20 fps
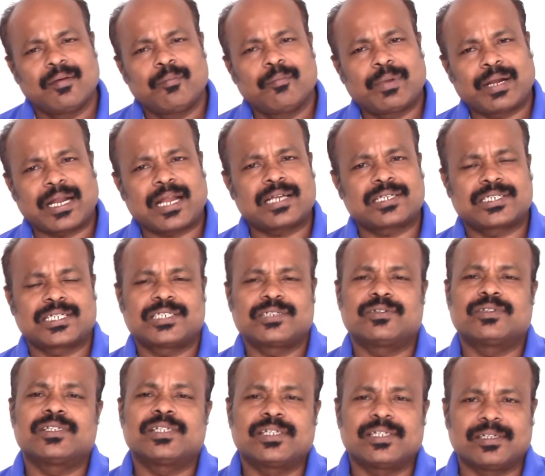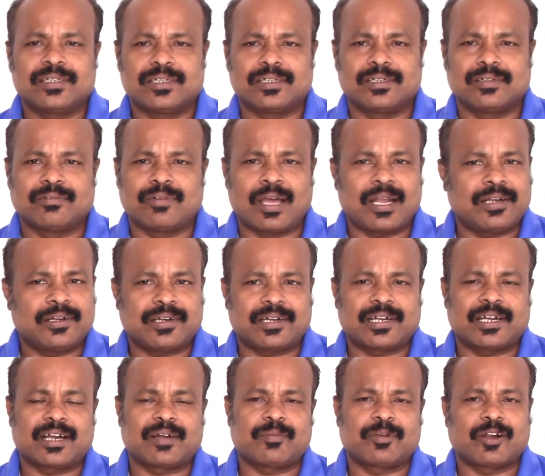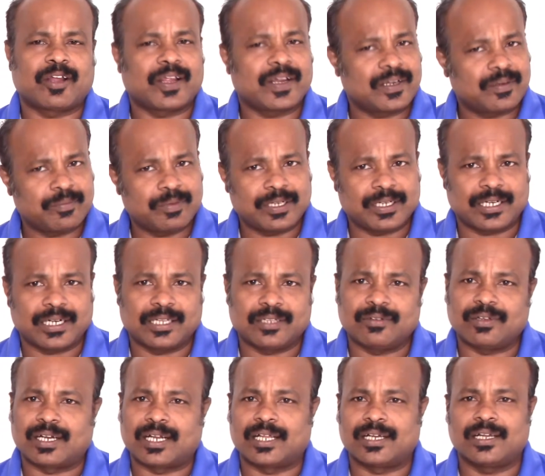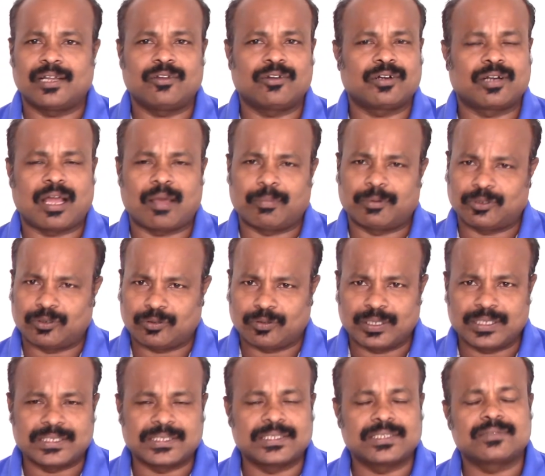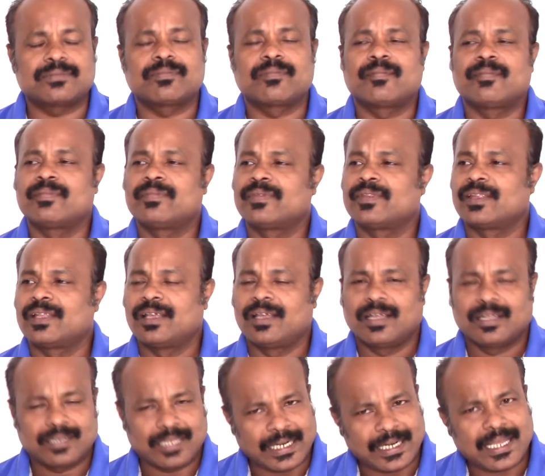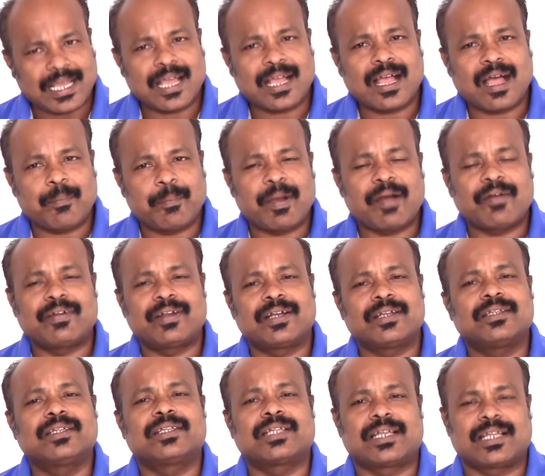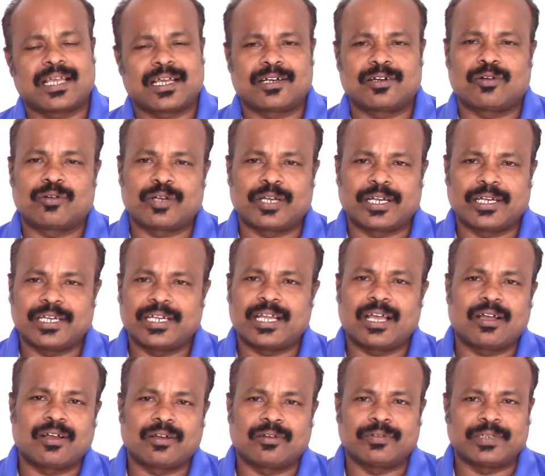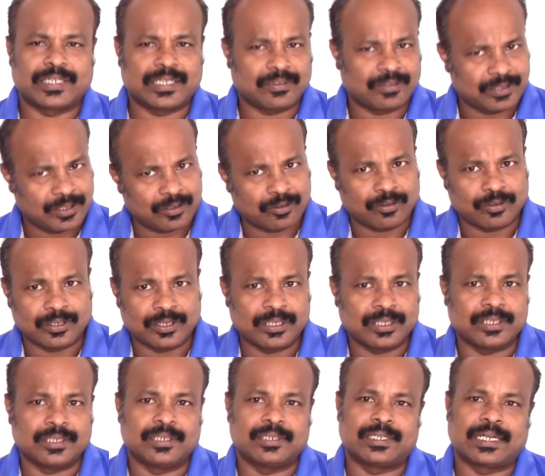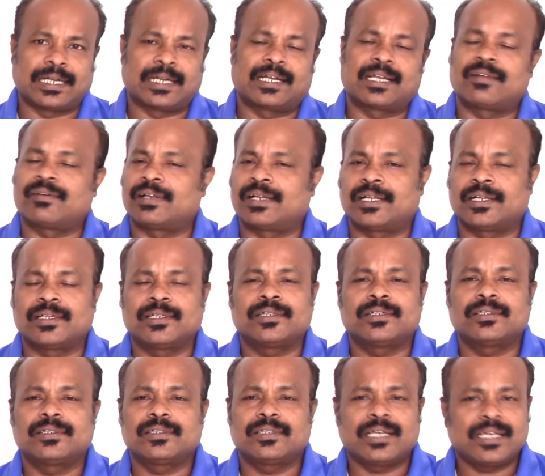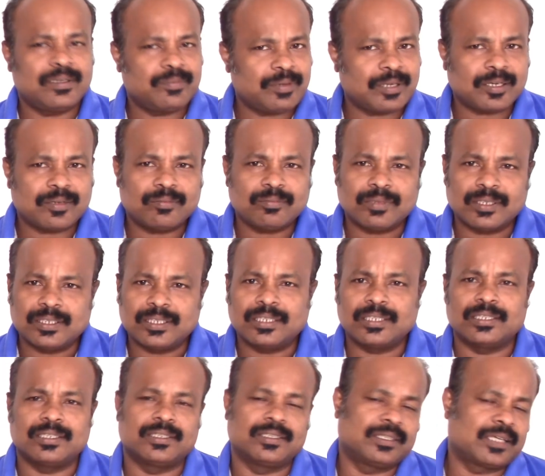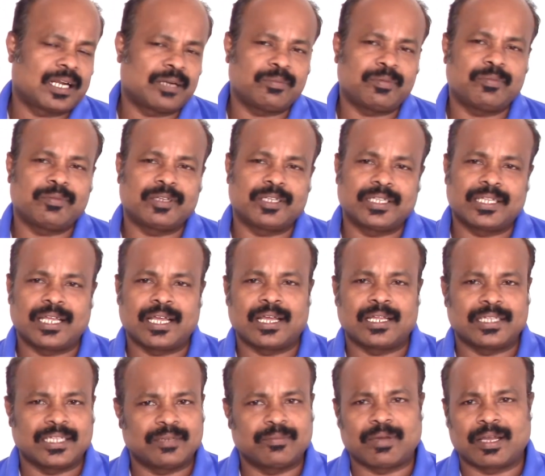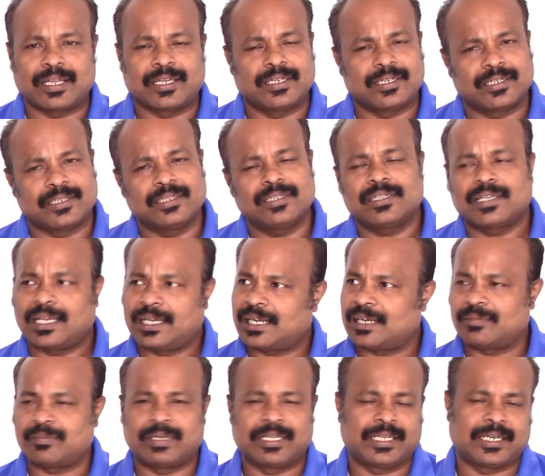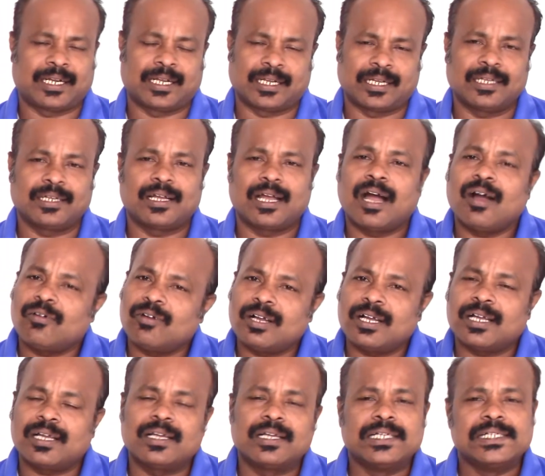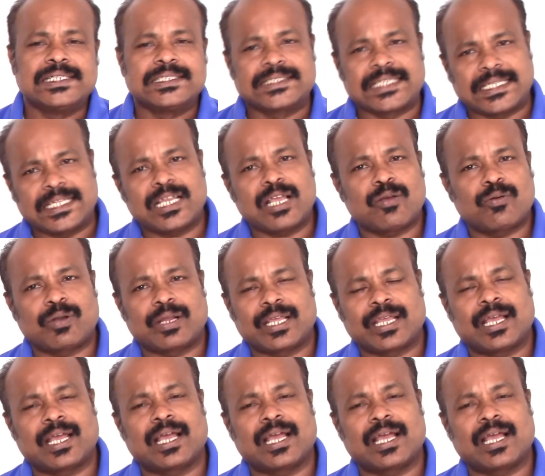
பிரகாஷ்ராஜ் வந்து வாலண்டரி ரிட்டையர்மெண்ட் வாங்கிட்டு மிலிட்ரியிலேருந்து வராரு அவருக்கு நாற்பத்தோரு வயசு தனியாக அப்பாவை எழுந்து தனியாக இருக்கக்கூடிய நீனா வீட்டில் வந்து அவர் வந்து டெனண்ட்டாக வராரு ரெண்டு பேருக்கும் வந்து அன்பு மிகுதி அதிகமாகின்றது கல்யாணம் பண்ணிக்கிறாங்க அவங்க சந்திக்கக்கூடிய